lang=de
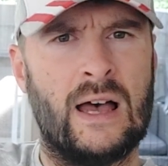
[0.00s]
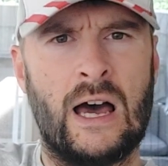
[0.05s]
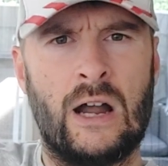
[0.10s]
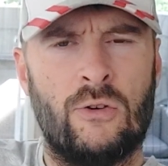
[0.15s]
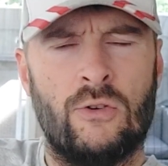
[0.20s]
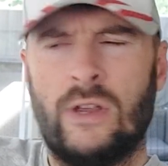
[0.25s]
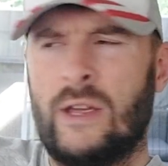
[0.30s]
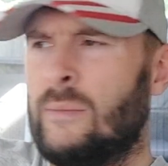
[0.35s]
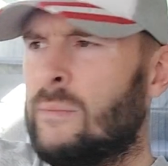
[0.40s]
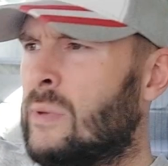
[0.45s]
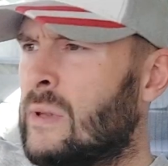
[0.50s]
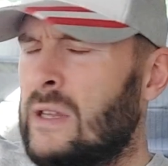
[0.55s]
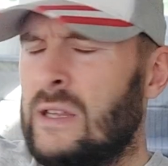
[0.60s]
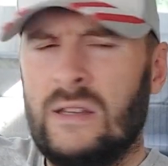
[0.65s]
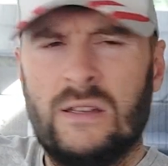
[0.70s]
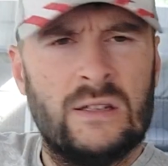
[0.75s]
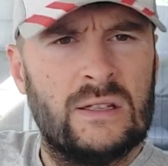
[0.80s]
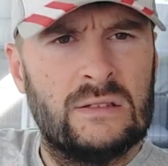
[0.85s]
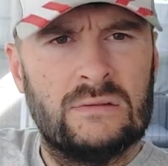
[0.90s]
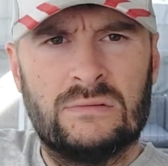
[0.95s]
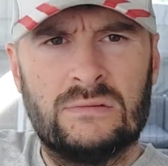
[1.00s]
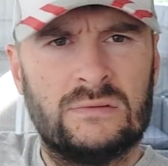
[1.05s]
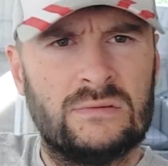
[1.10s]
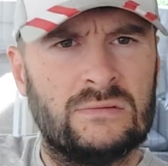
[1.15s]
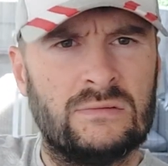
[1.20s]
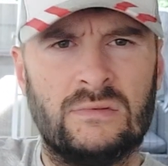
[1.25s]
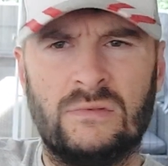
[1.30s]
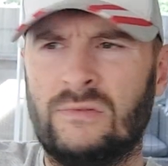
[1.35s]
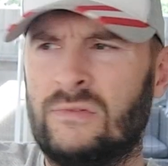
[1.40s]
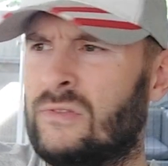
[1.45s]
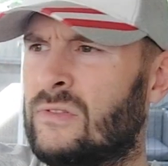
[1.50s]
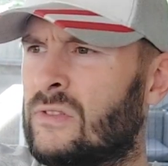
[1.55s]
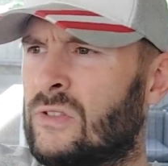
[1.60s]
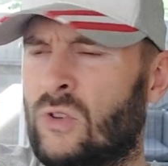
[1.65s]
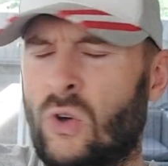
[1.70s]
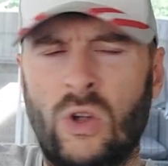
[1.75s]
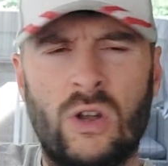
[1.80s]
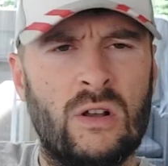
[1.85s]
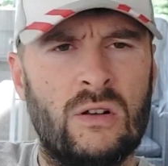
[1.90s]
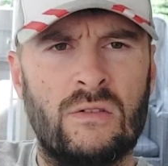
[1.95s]
REMB
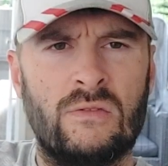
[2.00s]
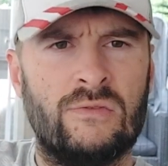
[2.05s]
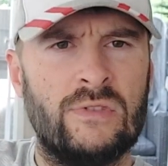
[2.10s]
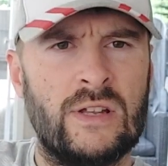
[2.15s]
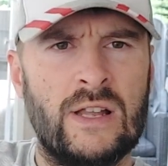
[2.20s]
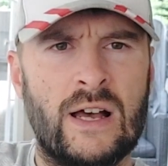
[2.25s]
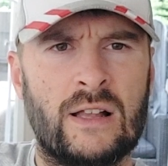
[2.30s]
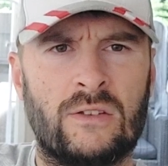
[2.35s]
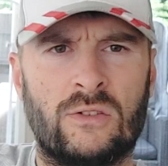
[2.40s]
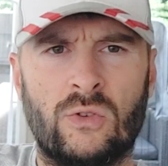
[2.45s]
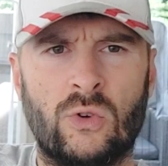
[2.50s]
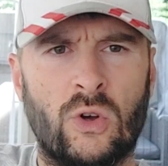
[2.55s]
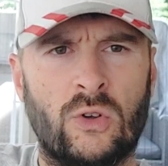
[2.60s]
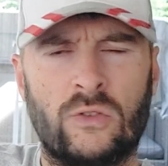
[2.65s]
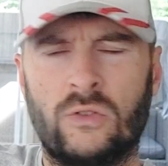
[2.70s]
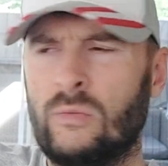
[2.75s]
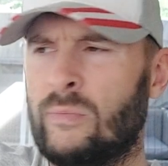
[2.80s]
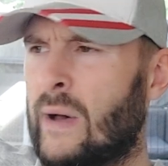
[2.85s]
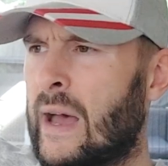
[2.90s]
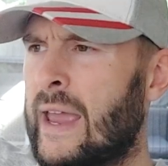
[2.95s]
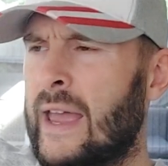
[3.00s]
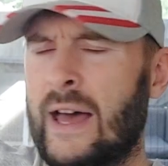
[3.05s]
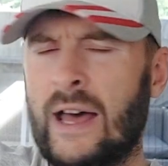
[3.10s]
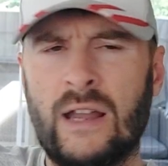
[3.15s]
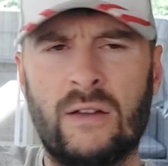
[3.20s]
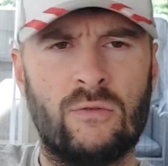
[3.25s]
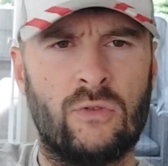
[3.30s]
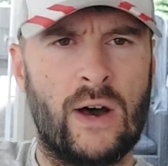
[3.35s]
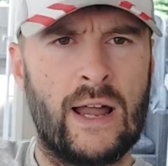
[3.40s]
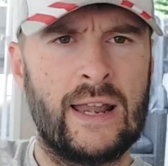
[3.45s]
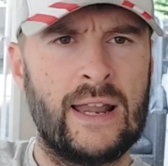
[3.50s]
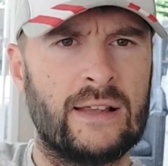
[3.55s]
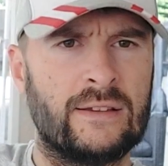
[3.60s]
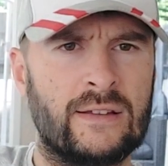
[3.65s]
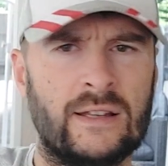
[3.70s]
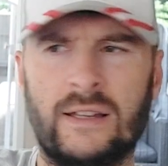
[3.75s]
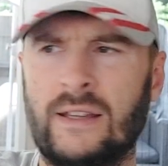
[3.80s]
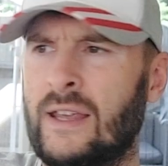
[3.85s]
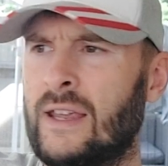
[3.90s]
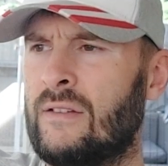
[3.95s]
soll wieder zurück zu Bayern,
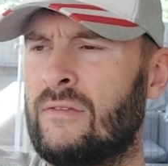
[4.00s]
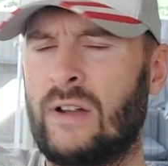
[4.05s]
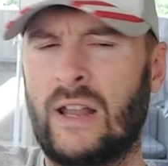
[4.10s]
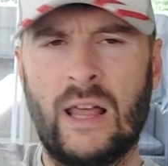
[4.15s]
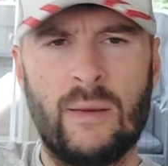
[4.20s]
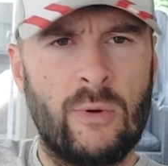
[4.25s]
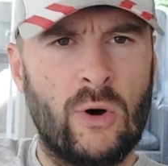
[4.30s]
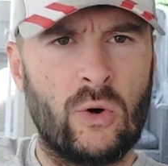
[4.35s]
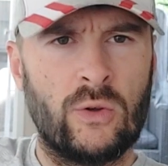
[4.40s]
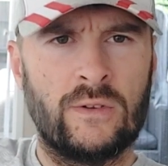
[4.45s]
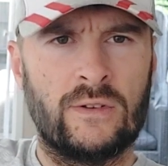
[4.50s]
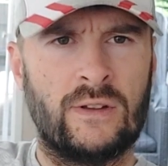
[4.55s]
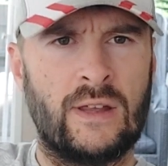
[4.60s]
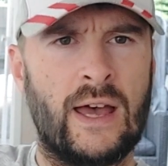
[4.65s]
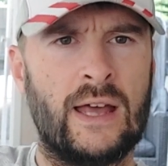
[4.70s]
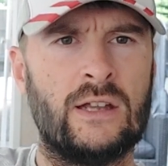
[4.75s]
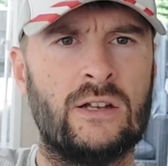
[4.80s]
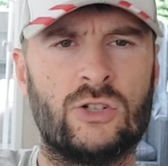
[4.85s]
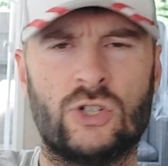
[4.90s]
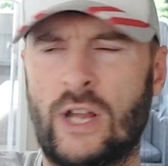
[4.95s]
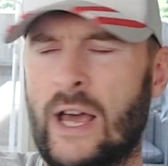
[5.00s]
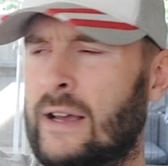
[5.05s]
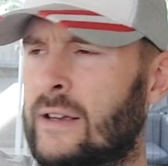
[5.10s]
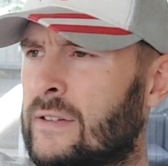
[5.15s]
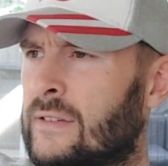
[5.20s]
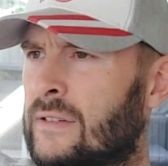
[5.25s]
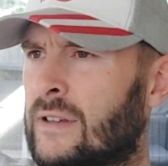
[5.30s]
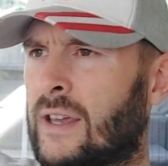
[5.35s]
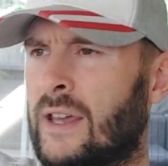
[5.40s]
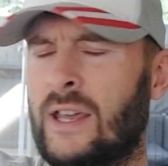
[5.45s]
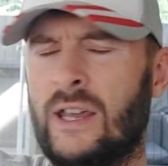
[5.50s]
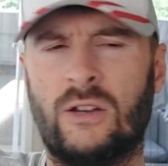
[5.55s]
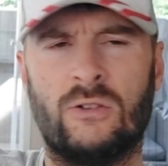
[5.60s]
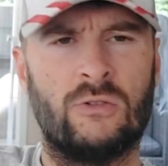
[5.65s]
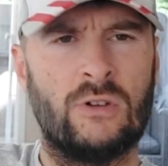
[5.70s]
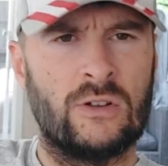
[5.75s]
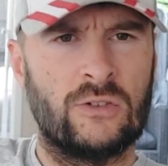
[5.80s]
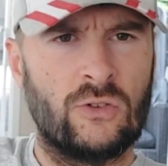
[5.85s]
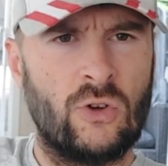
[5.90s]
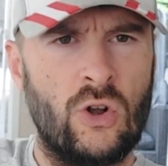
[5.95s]
woanders hingehen, weil er bei uns keine Chance kriegt
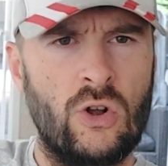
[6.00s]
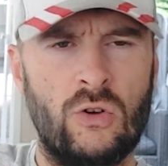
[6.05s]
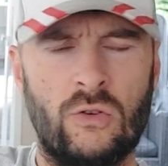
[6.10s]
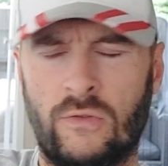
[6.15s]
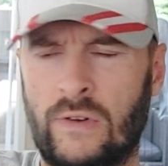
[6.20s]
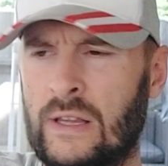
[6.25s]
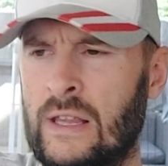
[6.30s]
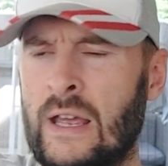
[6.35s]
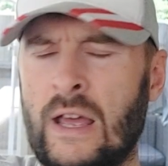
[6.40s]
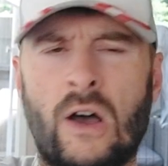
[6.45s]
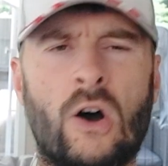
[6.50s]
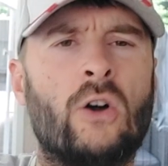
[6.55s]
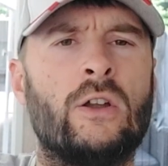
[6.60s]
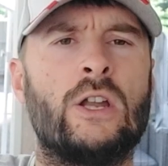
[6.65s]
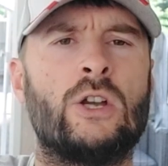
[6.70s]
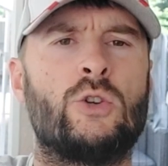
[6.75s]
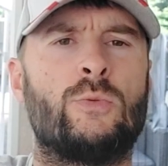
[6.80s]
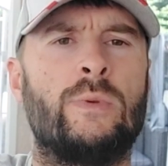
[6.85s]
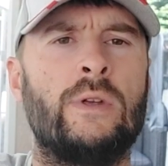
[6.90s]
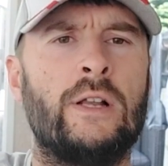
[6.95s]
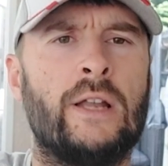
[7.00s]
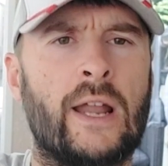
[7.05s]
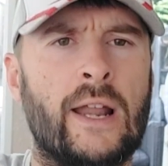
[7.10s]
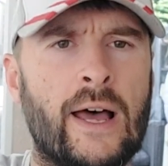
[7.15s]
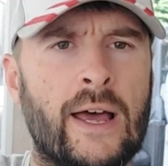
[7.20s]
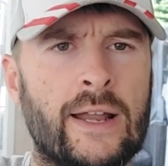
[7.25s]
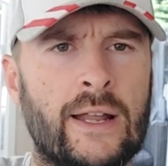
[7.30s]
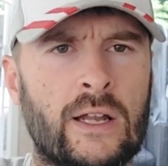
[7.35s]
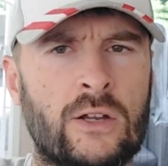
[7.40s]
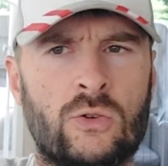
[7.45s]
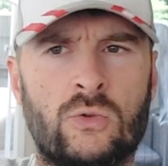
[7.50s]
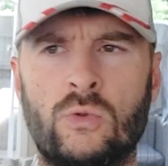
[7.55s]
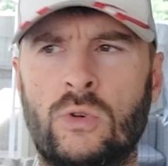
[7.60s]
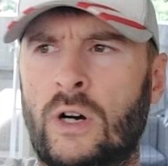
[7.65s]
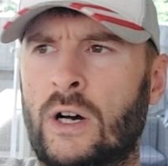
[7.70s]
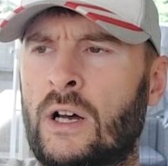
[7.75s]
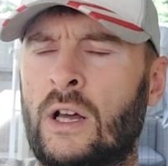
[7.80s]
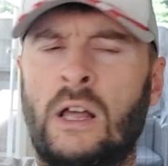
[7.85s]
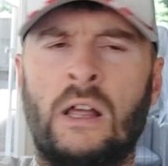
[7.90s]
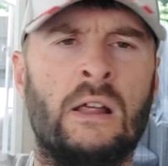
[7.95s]
oder soll und, was, und jetzt spielt dann einer
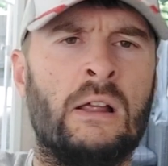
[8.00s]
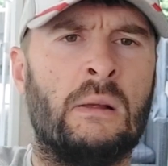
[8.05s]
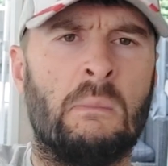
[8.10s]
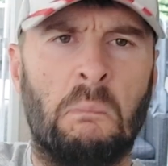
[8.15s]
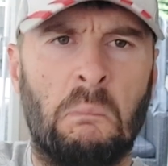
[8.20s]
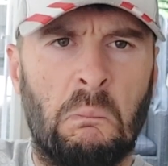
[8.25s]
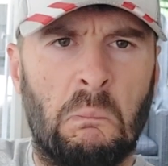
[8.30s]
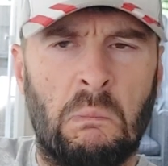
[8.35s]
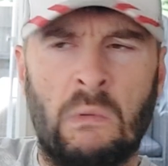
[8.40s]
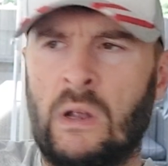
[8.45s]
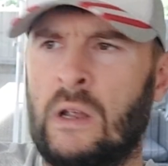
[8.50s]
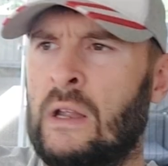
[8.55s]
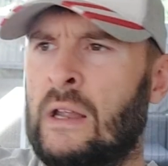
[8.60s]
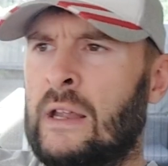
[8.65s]
Tour. Hm.